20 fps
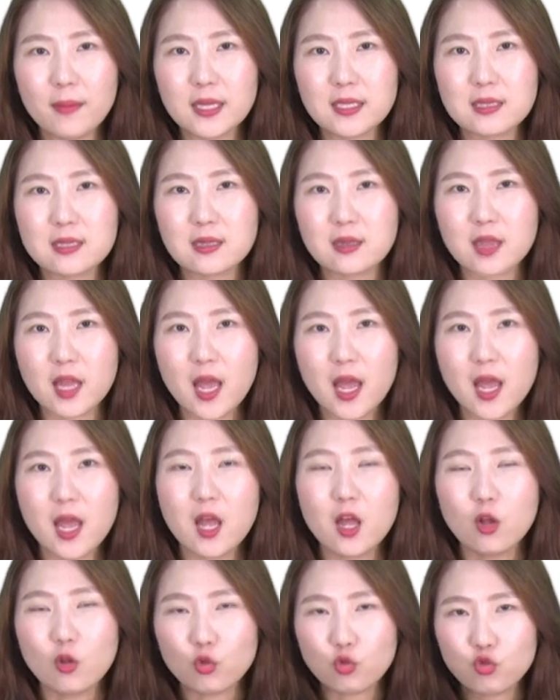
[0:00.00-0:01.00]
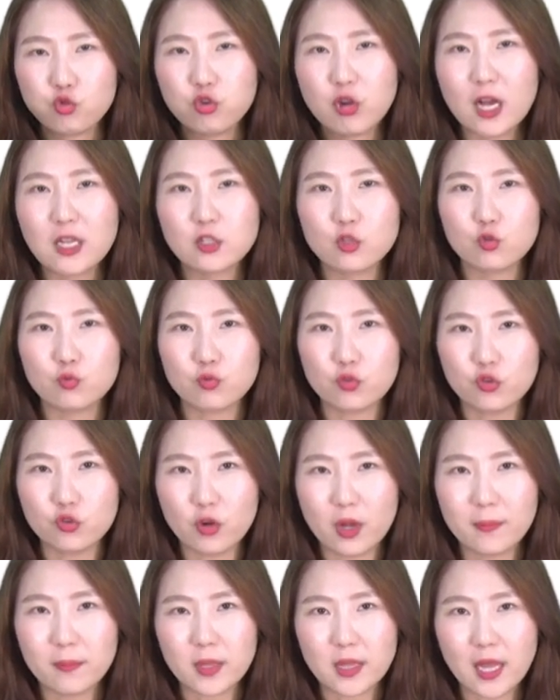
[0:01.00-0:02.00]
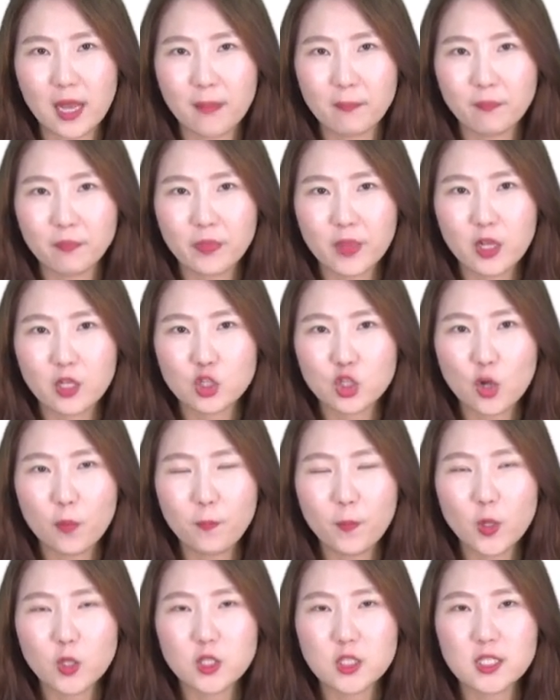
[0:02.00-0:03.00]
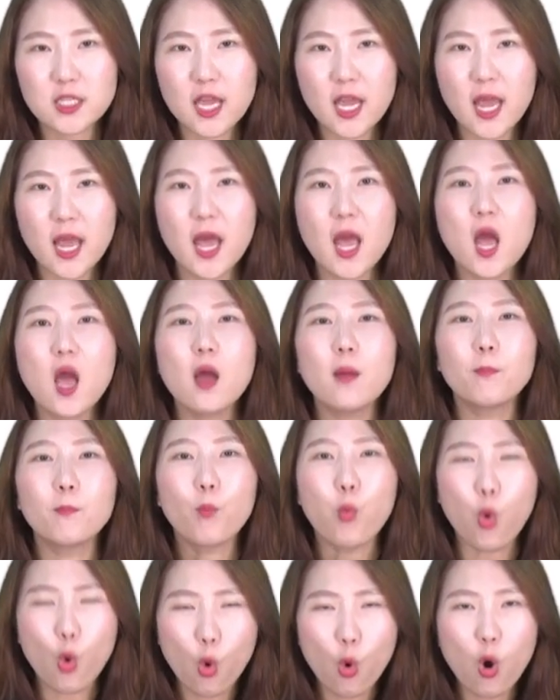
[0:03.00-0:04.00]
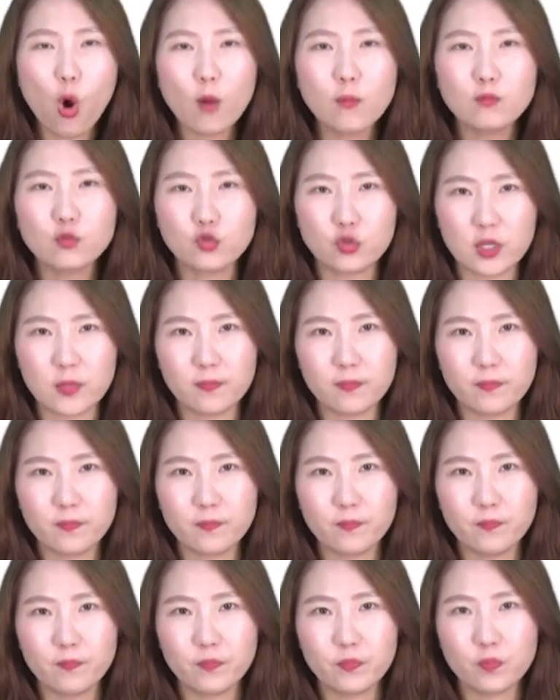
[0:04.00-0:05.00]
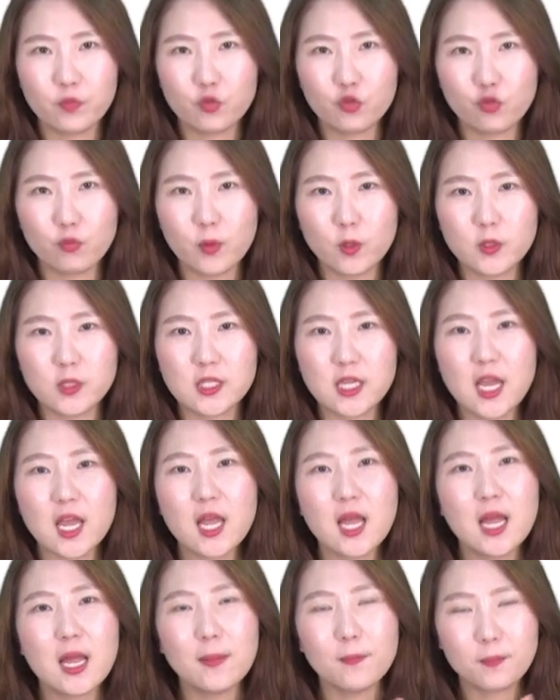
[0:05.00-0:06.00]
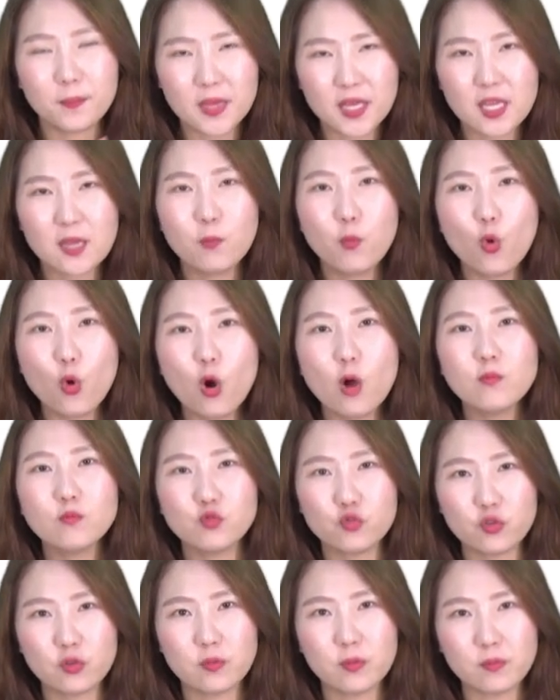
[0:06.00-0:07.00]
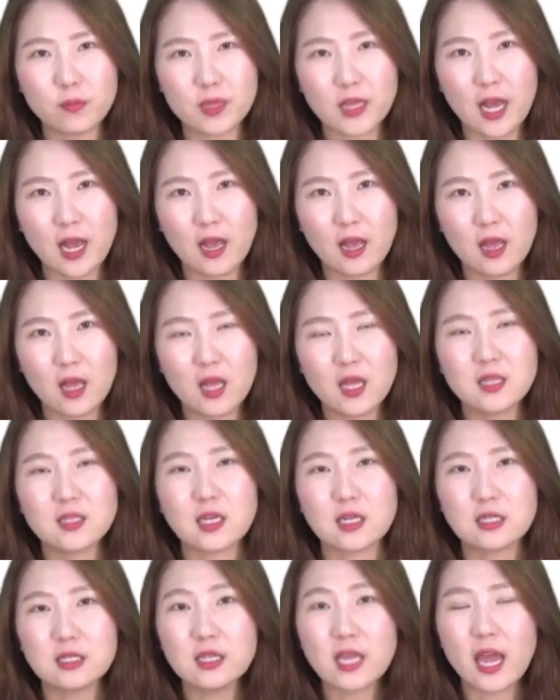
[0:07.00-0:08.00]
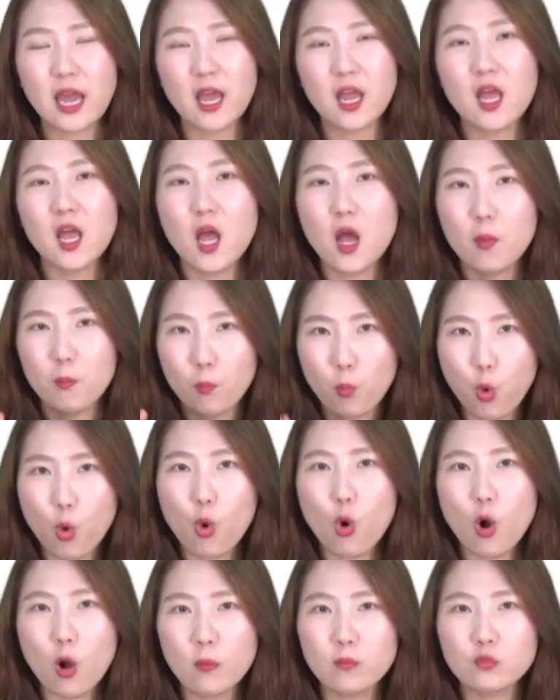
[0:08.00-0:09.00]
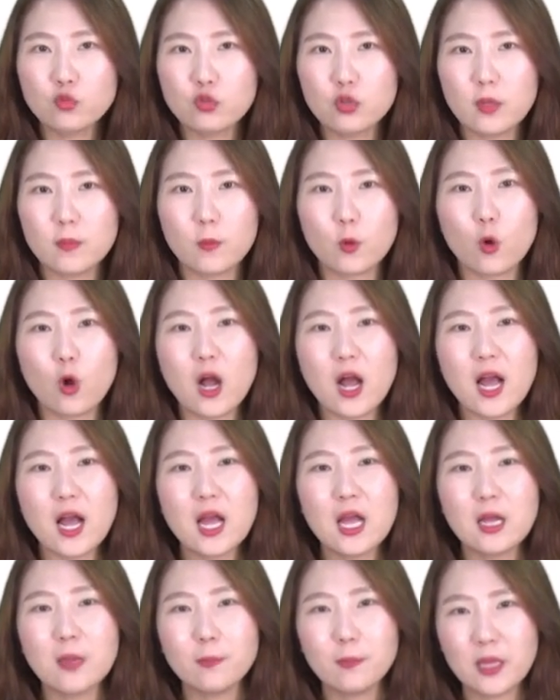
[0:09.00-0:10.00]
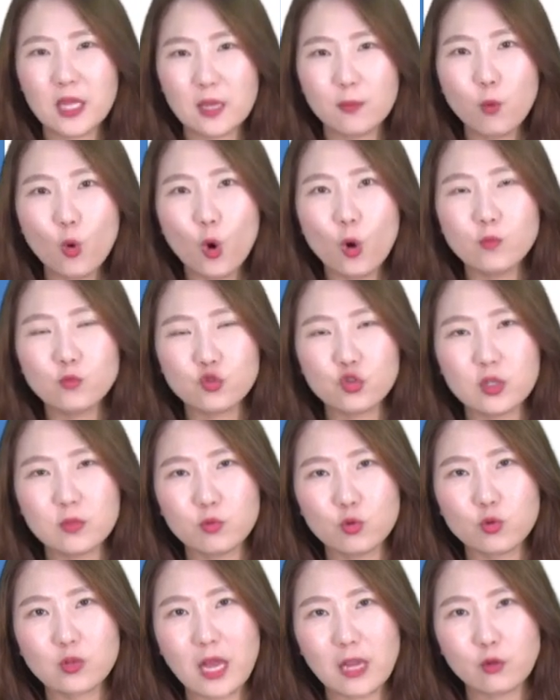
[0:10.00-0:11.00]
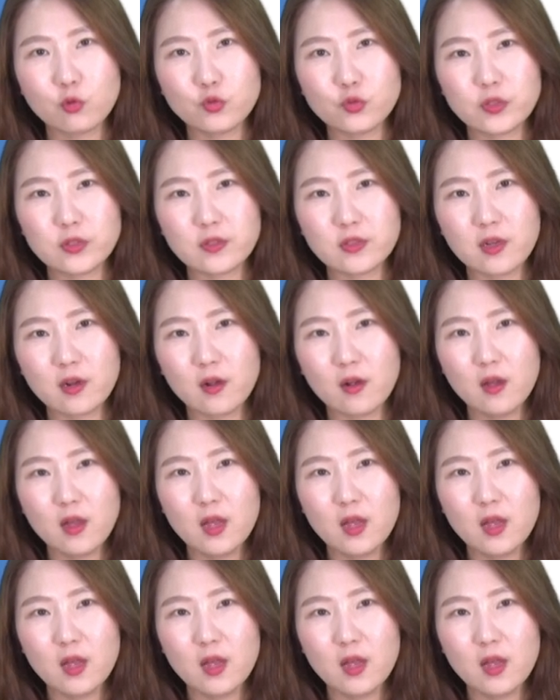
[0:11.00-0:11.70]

봤을 때 두 가지로 분류를 합니다. 첫 번째 보험 수입. 두 번째, 비보험 수입입니다. 자, 크게 보험 수입과 비보험 수입으로 나눌 수 있어요.